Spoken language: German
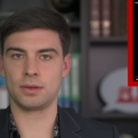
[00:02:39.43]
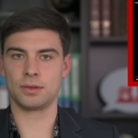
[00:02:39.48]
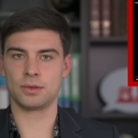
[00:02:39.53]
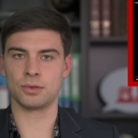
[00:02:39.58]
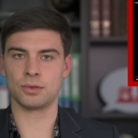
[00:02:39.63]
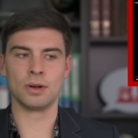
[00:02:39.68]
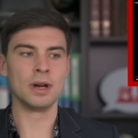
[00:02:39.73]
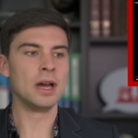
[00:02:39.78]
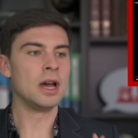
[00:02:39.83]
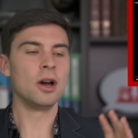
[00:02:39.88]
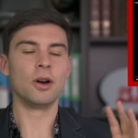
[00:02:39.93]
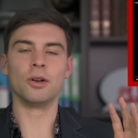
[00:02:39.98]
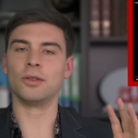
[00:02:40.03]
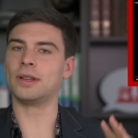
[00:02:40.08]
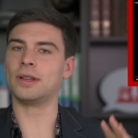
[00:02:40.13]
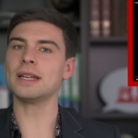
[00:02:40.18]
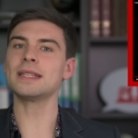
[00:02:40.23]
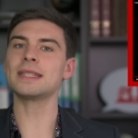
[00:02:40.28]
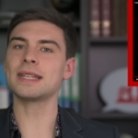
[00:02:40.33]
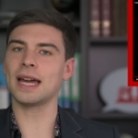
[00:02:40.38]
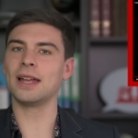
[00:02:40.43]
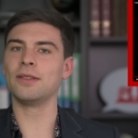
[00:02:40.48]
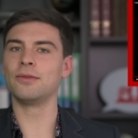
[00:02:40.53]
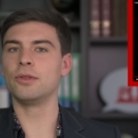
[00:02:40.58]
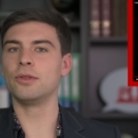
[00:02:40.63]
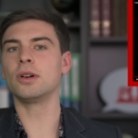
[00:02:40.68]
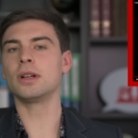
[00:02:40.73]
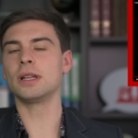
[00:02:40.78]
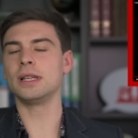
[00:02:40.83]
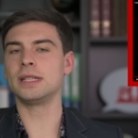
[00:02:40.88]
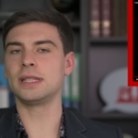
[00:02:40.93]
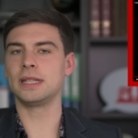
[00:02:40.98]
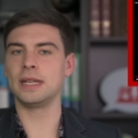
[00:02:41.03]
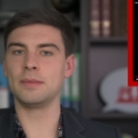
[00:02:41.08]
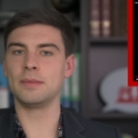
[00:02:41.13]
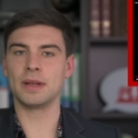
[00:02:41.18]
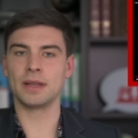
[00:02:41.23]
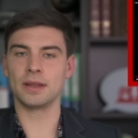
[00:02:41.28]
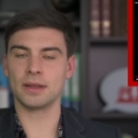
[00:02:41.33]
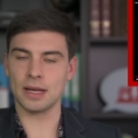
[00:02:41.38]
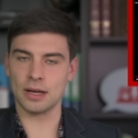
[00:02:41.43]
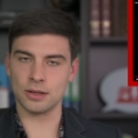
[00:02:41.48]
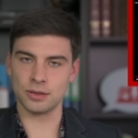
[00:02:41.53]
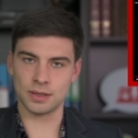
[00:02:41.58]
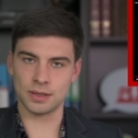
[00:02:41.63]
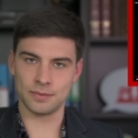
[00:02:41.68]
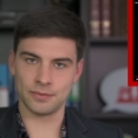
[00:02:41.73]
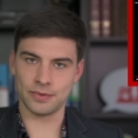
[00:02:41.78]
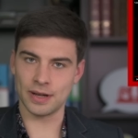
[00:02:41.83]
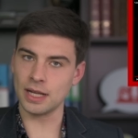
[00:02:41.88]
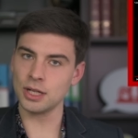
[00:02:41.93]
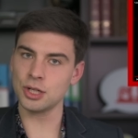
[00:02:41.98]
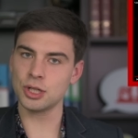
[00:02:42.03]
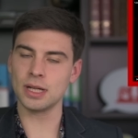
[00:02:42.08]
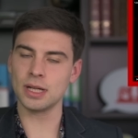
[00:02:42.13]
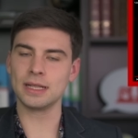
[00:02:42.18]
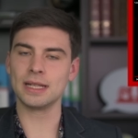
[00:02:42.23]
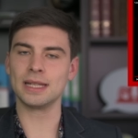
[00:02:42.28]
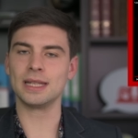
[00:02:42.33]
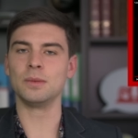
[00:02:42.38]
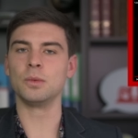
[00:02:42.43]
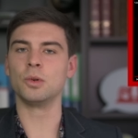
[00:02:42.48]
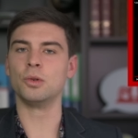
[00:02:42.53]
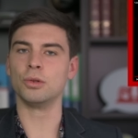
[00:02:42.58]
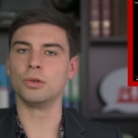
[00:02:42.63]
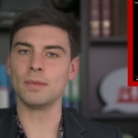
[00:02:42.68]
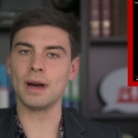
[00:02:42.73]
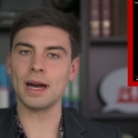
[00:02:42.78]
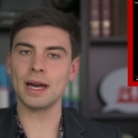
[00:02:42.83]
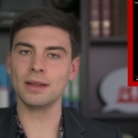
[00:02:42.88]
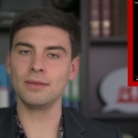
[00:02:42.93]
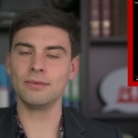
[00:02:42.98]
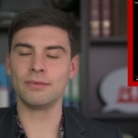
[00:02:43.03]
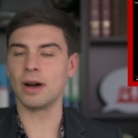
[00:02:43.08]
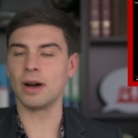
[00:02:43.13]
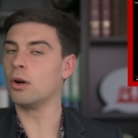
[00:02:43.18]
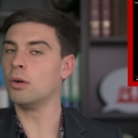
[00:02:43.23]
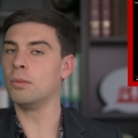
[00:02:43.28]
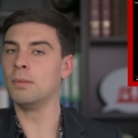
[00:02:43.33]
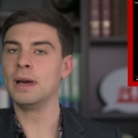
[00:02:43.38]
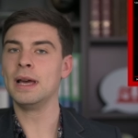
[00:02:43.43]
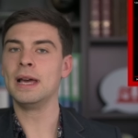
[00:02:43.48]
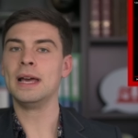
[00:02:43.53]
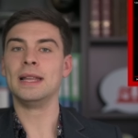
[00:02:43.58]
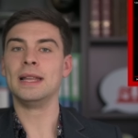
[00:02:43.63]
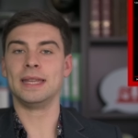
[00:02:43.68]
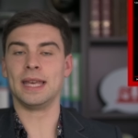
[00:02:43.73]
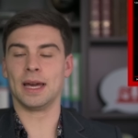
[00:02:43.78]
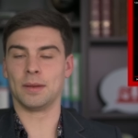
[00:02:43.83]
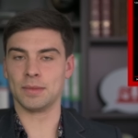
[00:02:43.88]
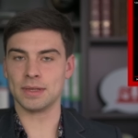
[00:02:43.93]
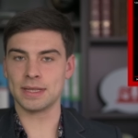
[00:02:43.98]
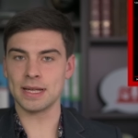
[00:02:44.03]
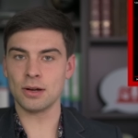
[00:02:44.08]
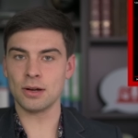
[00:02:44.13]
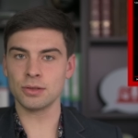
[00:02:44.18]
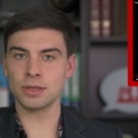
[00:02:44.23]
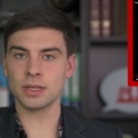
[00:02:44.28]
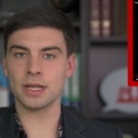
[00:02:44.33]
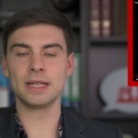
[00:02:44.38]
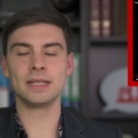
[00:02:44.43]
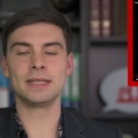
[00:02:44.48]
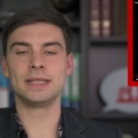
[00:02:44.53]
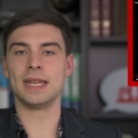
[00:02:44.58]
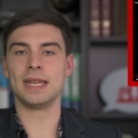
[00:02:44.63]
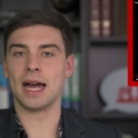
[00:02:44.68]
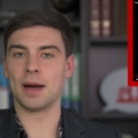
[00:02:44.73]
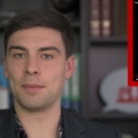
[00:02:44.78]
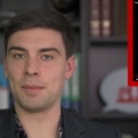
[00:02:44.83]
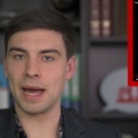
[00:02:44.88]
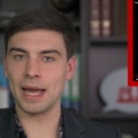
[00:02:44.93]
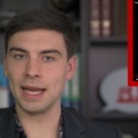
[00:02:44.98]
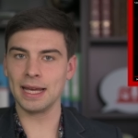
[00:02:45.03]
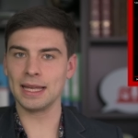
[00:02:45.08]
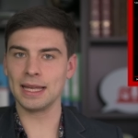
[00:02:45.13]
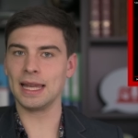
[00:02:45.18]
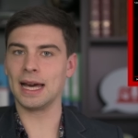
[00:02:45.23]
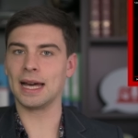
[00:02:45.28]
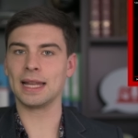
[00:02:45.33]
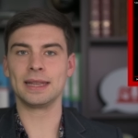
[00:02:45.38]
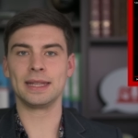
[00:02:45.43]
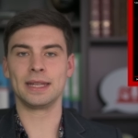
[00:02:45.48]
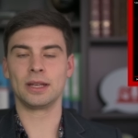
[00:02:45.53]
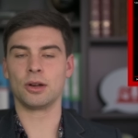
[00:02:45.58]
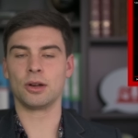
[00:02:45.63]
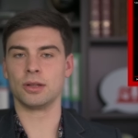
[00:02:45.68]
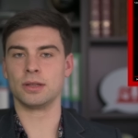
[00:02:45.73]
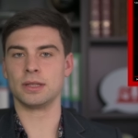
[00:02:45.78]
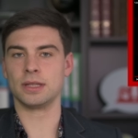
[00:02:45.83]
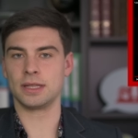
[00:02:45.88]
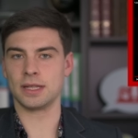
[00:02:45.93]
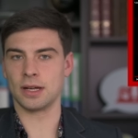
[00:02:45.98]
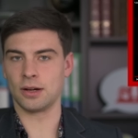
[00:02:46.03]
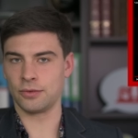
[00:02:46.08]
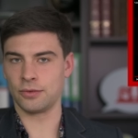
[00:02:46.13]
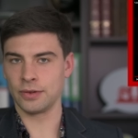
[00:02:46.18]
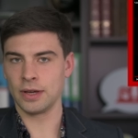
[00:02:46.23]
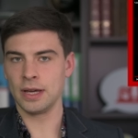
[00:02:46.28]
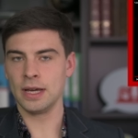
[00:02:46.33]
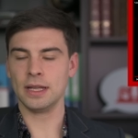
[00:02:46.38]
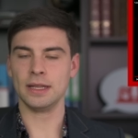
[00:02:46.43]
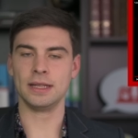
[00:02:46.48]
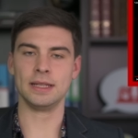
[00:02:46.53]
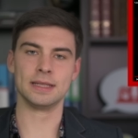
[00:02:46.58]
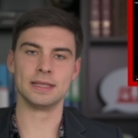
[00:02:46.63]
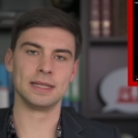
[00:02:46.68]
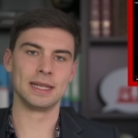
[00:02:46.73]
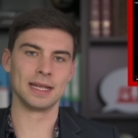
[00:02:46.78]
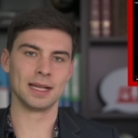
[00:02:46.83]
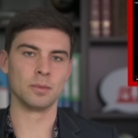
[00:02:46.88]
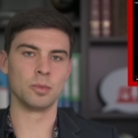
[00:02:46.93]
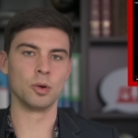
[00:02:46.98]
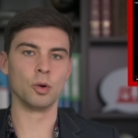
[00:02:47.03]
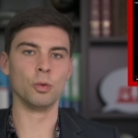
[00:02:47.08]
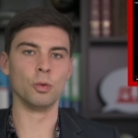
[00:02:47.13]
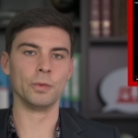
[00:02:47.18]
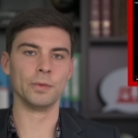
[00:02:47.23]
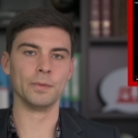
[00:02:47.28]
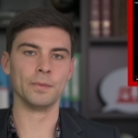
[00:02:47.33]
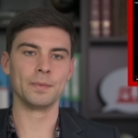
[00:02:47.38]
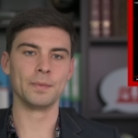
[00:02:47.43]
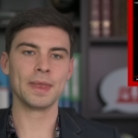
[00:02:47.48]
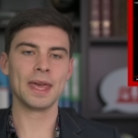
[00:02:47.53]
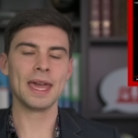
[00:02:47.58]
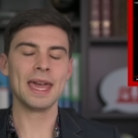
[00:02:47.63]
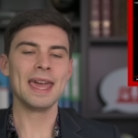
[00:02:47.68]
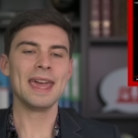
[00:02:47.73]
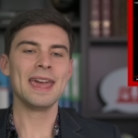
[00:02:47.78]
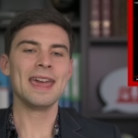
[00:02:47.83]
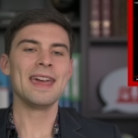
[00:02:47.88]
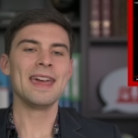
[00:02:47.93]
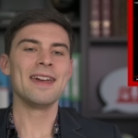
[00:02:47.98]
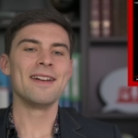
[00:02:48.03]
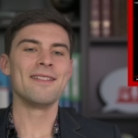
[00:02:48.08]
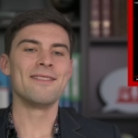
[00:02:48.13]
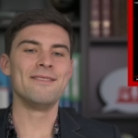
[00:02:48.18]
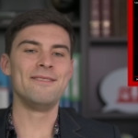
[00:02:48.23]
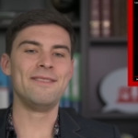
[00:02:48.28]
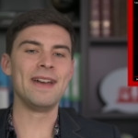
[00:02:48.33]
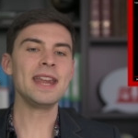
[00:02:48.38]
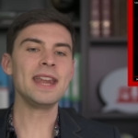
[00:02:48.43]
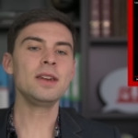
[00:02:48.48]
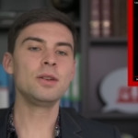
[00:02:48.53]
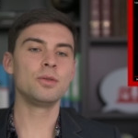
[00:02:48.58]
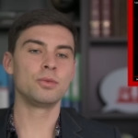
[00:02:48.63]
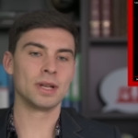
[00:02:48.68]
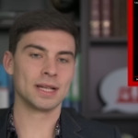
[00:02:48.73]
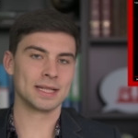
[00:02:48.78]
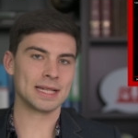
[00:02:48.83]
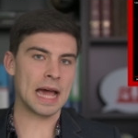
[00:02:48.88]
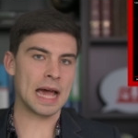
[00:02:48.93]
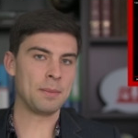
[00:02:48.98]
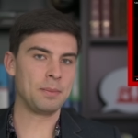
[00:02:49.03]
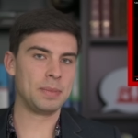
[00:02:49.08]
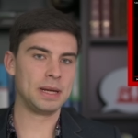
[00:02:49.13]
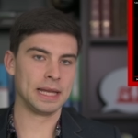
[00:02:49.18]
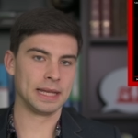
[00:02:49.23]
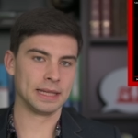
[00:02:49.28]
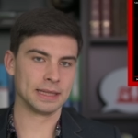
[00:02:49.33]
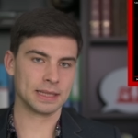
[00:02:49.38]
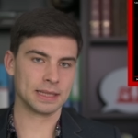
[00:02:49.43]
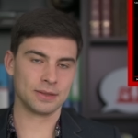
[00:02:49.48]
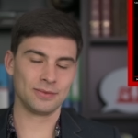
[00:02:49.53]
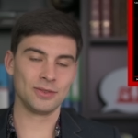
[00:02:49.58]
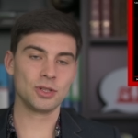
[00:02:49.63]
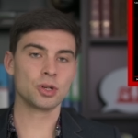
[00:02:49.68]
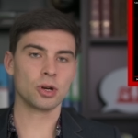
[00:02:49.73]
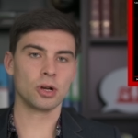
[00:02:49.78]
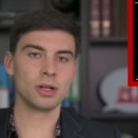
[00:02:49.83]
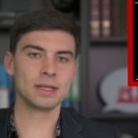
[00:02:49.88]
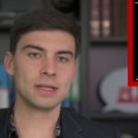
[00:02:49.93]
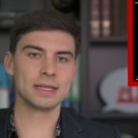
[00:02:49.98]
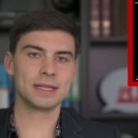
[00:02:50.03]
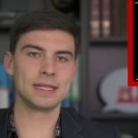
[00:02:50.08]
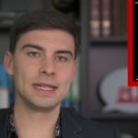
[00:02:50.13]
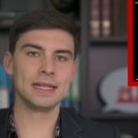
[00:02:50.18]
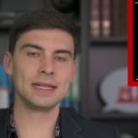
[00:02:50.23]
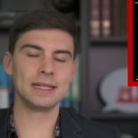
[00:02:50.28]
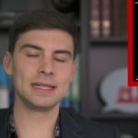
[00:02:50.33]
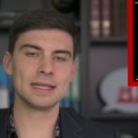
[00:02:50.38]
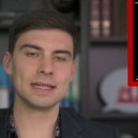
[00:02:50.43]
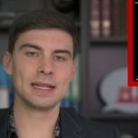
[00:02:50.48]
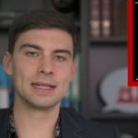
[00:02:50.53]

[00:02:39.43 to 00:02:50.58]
So, und das kann wirklich jemand aus dem Veranstalterteam gut machen. Warum? Die haben das Hausrecht, die haben eingeladen, die können sich auf diese Dinge berufen. Wenn du das ablehnst, wie Scholz es hier in dieser